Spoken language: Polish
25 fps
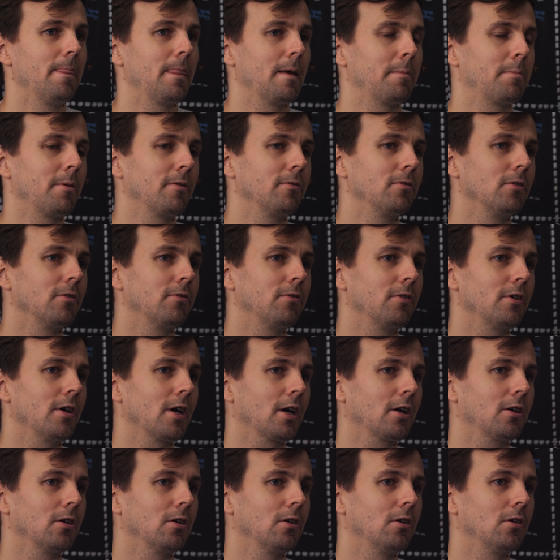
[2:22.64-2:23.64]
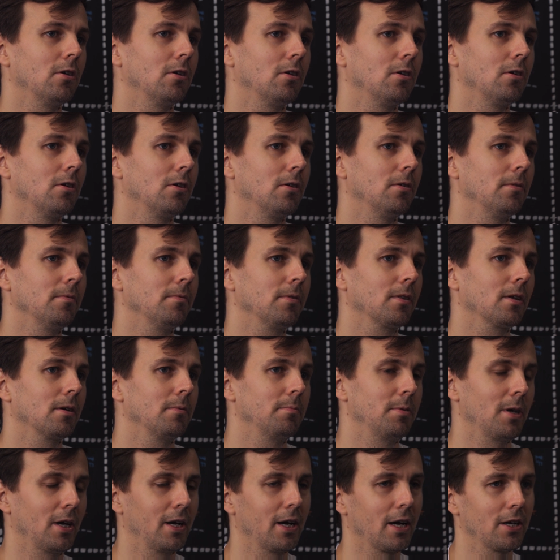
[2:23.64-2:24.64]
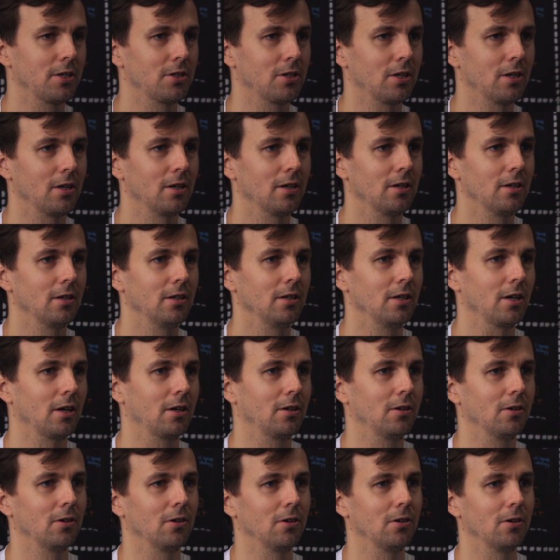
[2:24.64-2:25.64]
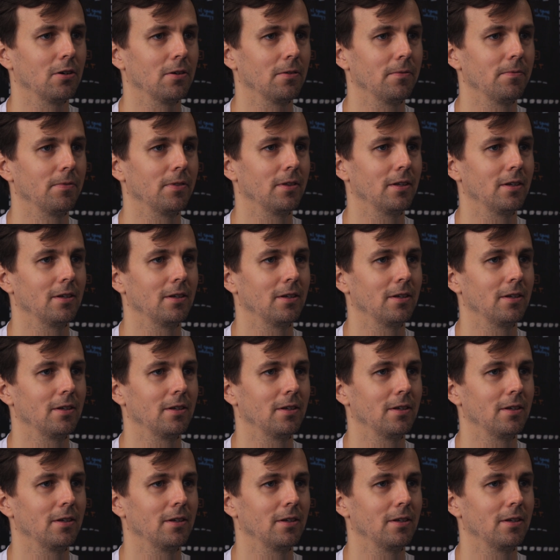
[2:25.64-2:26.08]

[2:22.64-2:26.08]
na pewno Wy jako biegacze, jako